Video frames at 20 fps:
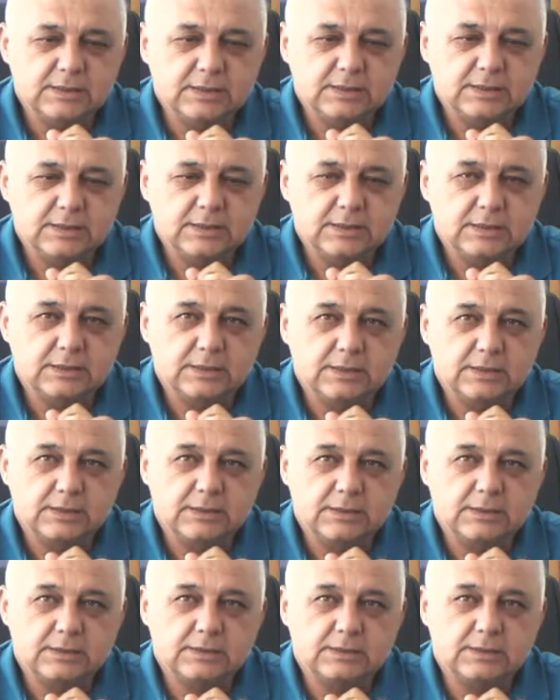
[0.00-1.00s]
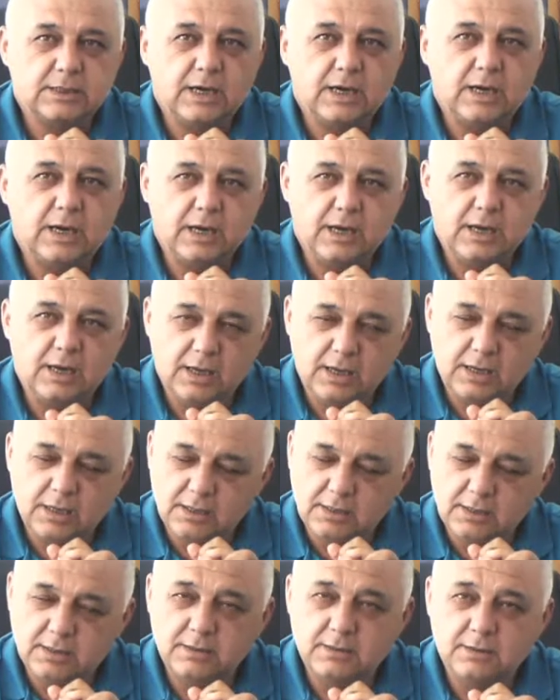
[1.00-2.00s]
Denizli Spor pilot
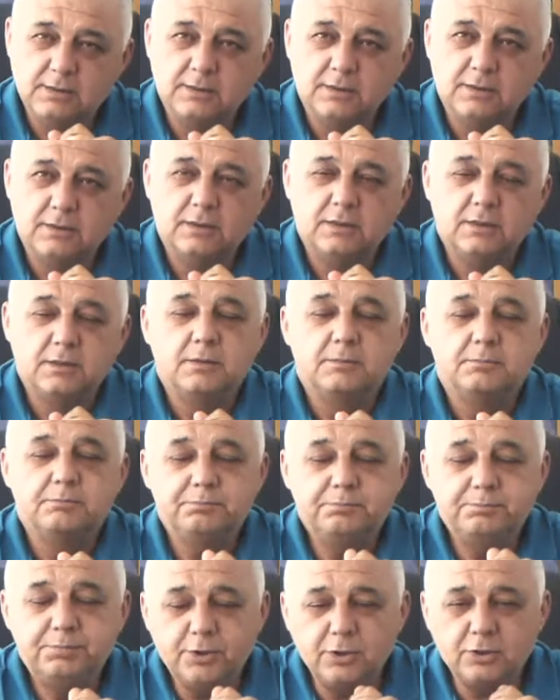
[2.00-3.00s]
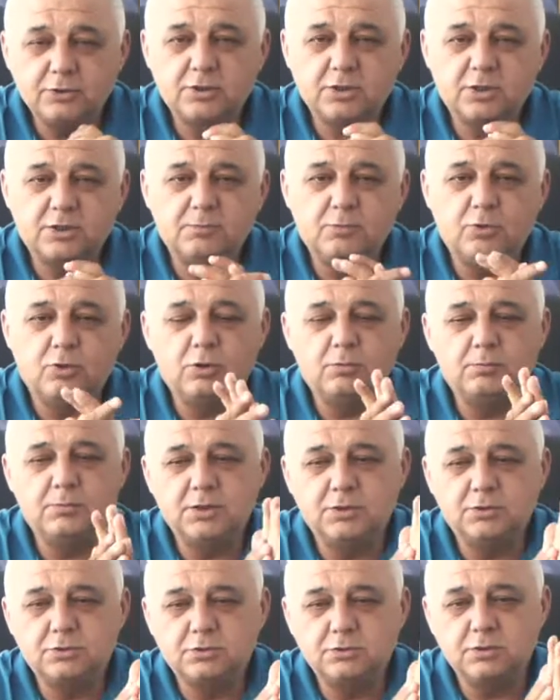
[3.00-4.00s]
takımı olmayacaksınız. Pilot takımı
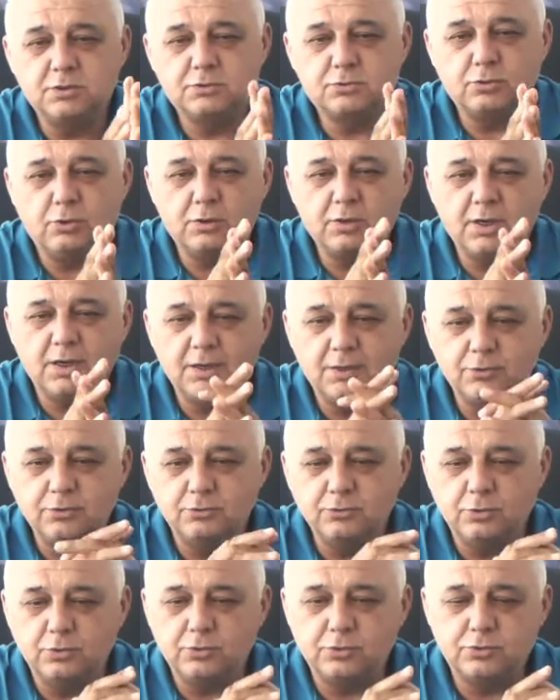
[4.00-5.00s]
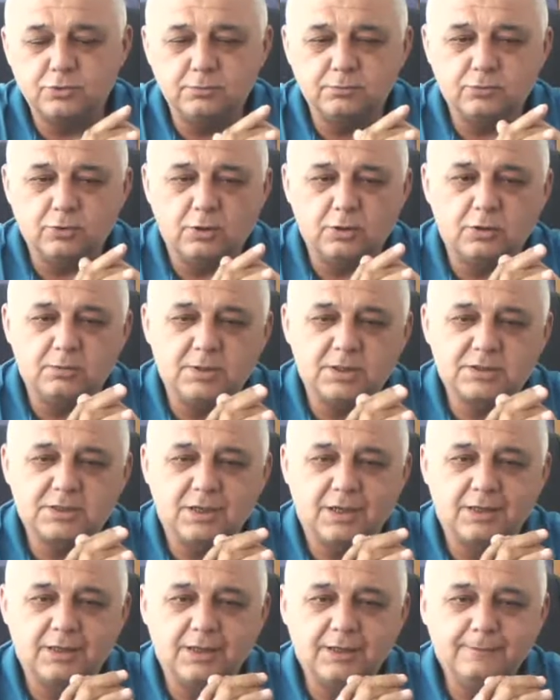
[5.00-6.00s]
olmayı düşünüyoruz. Tolga'yla dün görüştüm, Tolga
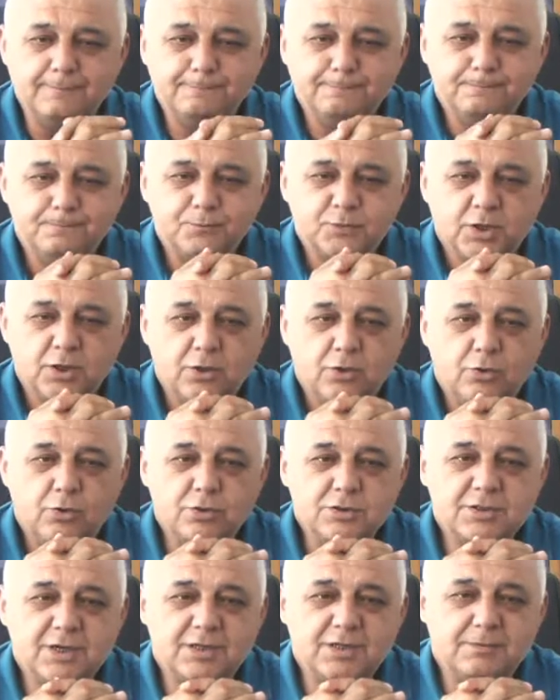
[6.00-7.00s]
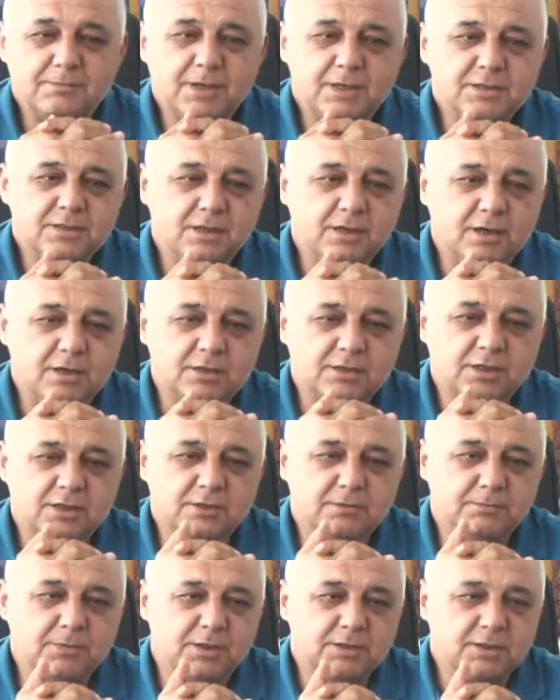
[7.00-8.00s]
Başkan'la. O zaten ben seni
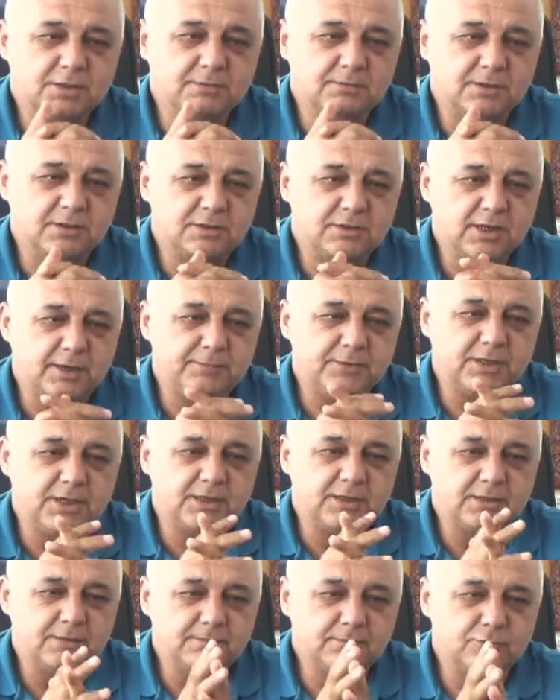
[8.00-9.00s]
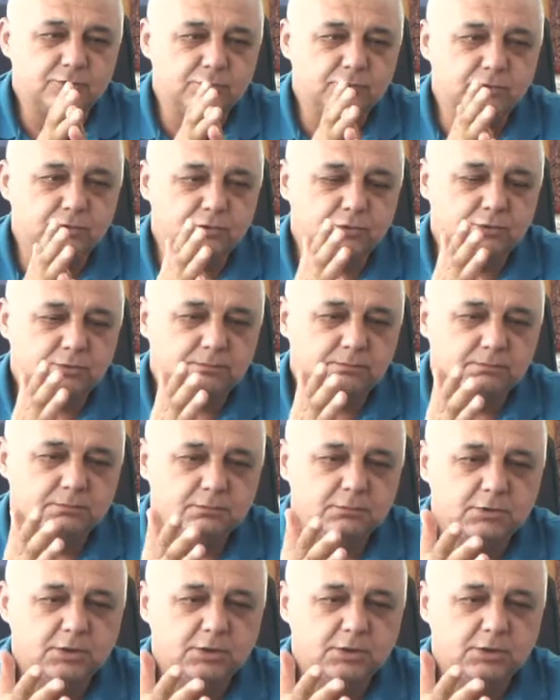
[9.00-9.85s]
arayacaktım başkanım dedi. Tebrik ettim, dün duydum.